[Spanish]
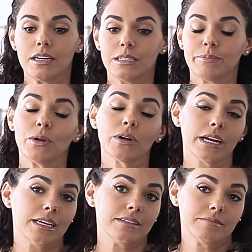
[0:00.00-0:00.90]
Espero
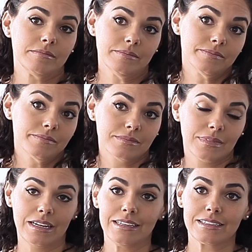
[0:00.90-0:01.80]
que
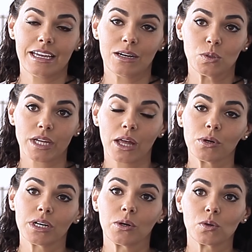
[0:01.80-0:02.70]
les haya
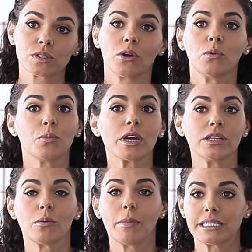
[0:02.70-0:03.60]
gustado, que conozcan un
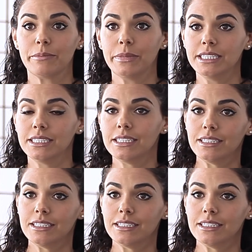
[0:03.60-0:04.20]
poquito más de mí,